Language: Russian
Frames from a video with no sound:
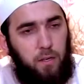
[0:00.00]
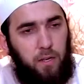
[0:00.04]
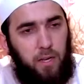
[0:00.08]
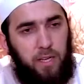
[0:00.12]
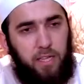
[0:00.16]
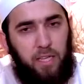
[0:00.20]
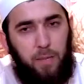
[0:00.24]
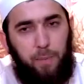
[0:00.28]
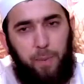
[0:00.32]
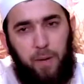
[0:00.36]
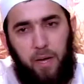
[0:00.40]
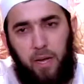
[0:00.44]

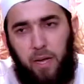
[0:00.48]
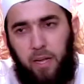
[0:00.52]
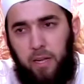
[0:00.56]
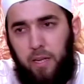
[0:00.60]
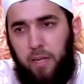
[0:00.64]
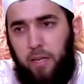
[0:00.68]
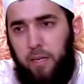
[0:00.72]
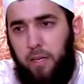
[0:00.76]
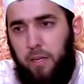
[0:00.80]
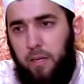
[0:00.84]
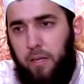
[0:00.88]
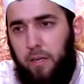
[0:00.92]
это
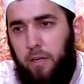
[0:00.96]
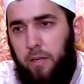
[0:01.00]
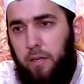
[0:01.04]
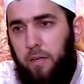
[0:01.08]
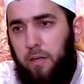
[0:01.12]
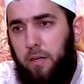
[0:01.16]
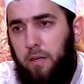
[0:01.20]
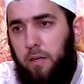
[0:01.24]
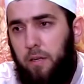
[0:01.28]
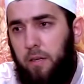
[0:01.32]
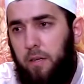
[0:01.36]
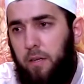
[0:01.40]
поколение,
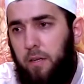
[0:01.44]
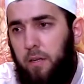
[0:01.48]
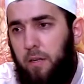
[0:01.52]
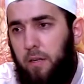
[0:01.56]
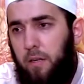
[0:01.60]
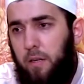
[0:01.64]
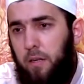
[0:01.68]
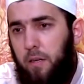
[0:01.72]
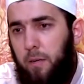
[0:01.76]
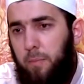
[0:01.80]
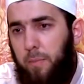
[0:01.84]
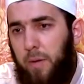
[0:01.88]

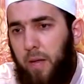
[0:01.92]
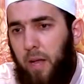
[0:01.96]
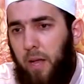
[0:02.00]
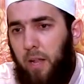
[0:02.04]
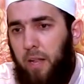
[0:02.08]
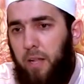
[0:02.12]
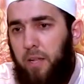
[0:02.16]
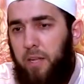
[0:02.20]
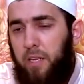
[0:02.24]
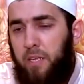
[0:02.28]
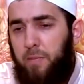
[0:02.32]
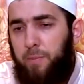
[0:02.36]

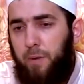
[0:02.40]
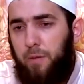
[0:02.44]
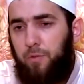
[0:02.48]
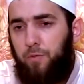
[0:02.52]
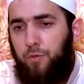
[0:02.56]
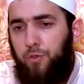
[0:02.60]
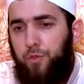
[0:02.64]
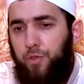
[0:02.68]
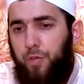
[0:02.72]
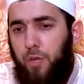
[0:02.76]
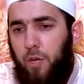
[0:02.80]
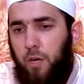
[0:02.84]
поколение
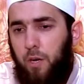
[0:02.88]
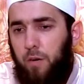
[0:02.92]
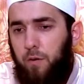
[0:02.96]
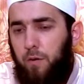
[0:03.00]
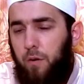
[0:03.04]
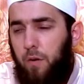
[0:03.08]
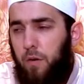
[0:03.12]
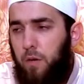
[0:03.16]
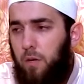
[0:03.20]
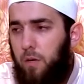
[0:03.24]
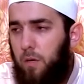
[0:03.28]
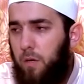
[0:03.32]
сподвижников,
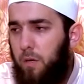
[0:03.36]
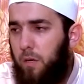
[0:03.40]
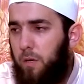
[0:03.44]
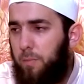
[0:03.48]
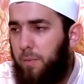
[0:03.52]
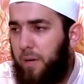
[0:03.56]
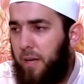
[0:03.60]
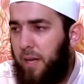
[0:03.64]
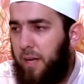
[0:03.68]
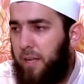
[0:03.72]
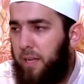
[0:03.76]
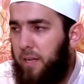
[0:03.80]

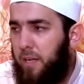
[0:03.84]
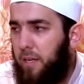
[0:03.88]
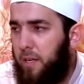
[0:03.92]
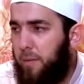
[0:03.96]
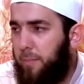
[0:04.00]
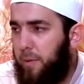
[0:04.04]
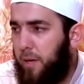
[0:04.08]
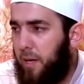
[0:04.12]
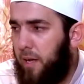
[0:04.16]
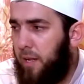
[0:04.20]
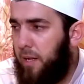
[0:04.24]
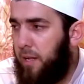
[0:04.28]
поколение,
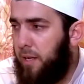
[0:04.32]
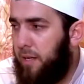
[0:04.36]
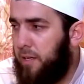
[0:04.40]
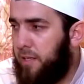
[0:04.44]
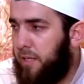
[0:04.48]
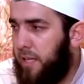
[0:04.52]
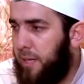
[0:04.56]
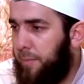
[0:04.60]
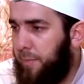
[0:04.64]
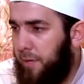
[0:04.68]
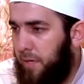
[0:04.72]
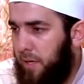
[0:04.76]
поколение
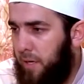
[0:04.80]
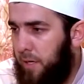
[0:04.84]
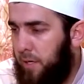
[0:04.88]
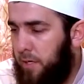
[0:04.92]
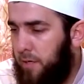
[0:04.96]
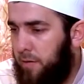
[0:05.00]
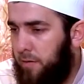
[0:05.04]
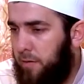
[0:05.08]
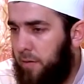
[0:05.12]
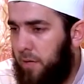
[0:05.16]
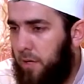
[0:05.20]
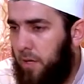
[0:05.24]

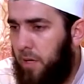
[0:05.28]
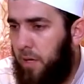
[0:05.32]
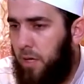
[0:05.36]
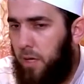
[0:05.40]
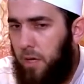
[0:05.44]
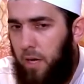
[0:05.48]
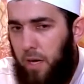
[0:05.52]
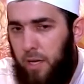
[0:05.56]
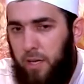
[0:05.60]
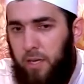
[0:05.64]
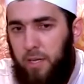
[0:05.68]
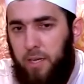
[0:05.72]
табиинов,
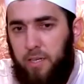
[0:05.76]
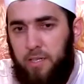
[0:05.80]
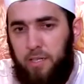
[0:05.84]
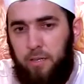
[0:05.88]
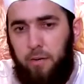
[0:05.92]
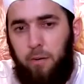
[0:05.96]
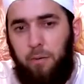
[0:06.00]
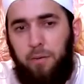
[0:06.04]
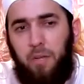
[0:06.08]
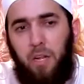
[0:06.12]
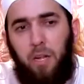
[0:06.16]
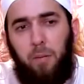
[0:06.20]
они на
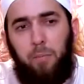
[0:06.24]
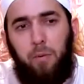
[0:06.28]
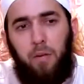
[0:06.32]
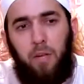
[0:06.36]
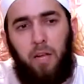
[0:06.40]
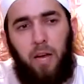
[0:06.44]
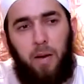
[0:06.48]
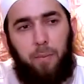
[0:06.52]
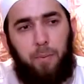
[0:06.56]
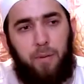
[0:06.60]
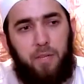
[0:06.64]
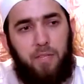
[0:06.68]
самом деле
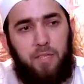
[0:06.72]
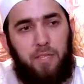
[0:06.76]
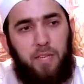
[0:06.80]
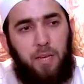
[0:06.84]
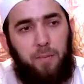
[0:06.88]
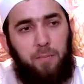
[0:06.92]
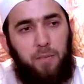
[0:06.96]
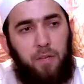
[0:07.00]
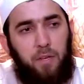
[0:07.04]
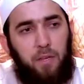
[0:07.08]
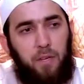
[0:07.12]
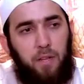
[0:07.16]
были
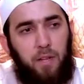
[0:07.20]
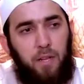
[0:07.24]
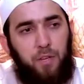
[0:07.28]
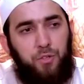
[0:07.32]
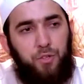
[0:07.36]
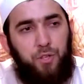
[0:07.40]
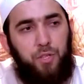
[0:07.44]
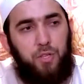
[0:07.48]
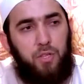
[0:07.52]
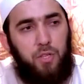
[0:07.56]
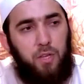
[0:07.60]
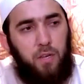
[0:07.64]
образцами для
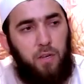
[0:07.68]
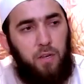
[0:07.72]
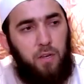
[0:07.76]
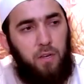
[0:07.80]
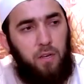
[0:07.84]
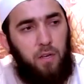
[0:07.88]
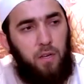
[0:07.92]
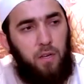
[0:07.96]
жизни –